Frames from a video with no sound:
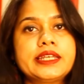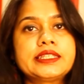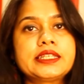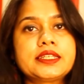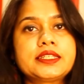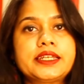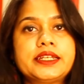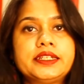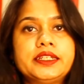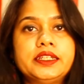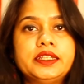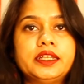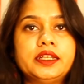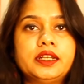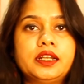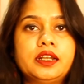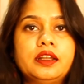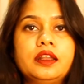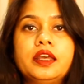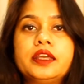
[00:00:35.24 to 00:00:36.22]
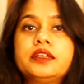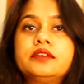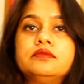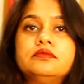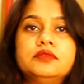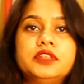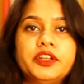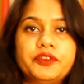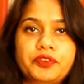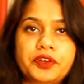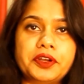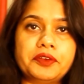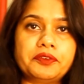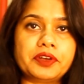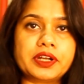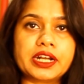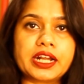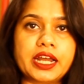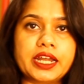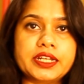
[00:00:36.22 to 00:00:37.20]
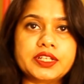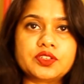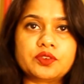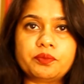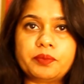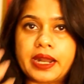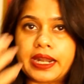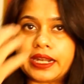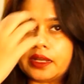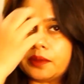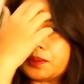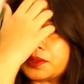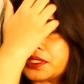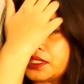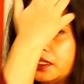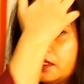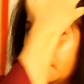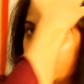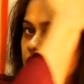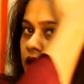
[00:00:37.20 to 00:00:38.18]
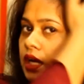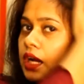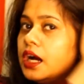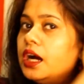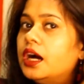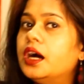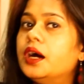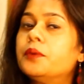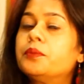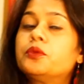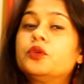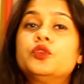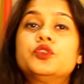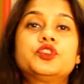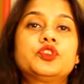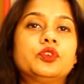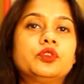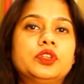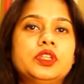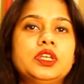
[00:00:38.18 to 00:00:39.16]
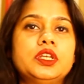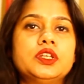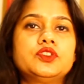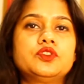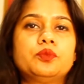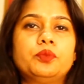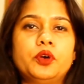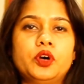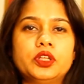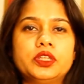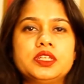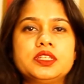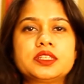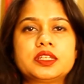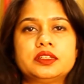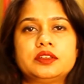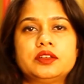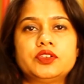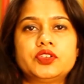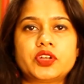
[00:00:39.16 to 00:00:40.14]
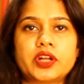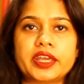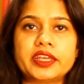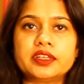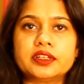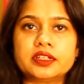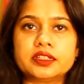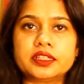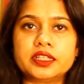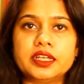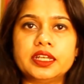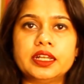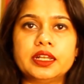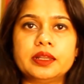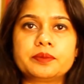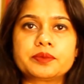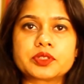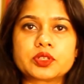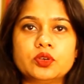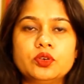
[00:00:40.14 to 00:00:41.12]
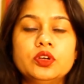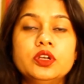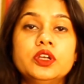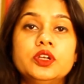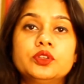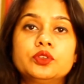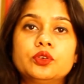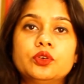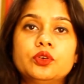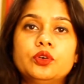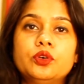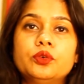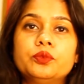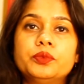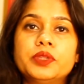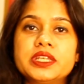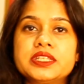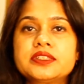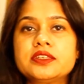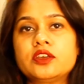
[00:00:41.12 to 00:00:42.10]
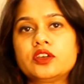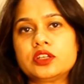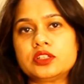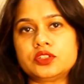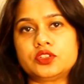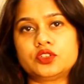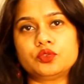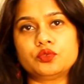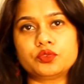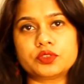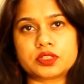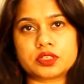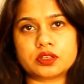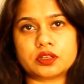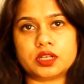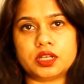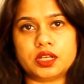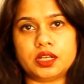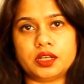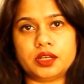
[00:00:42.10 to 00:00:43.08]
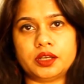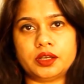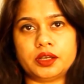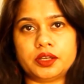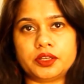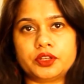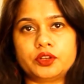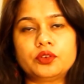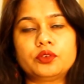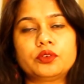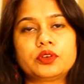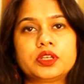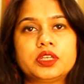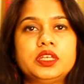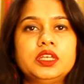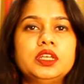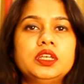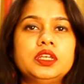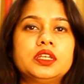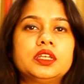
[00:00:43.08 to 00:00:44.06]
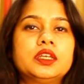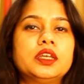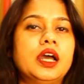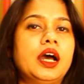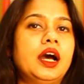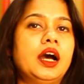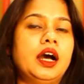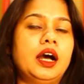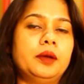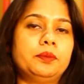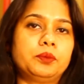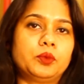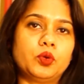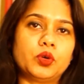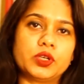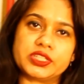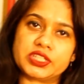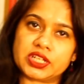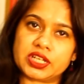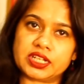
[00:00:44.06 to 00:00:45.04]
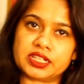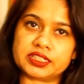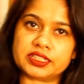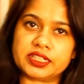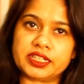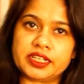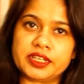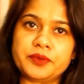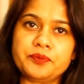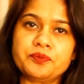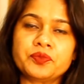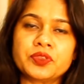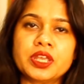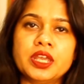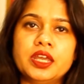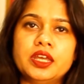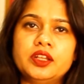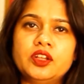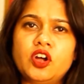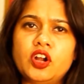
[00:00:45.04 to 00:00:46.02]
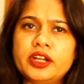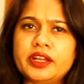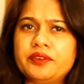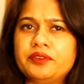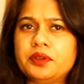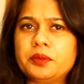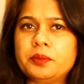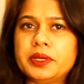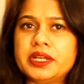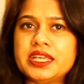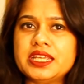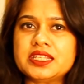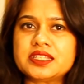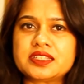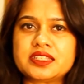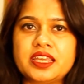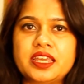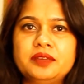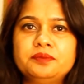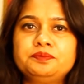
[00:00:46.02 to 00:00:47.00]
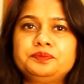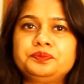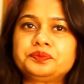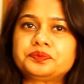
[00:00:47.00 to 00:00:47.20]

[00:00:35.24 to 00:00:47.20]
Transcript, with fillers: एज ए सेट कि देर आर लाइक डिफरेंट डिफरेंट काइंड ऑफ मैट लिपस्टिक कुछ होती हैं जो बहुत ही ज़्यादा ड्राई करती हैं लिप्स को तो दिस यू कैन चूज़ यू नो कि क्या आपको अच्छा लगता है नॉट एवरीबडी इज़ सेम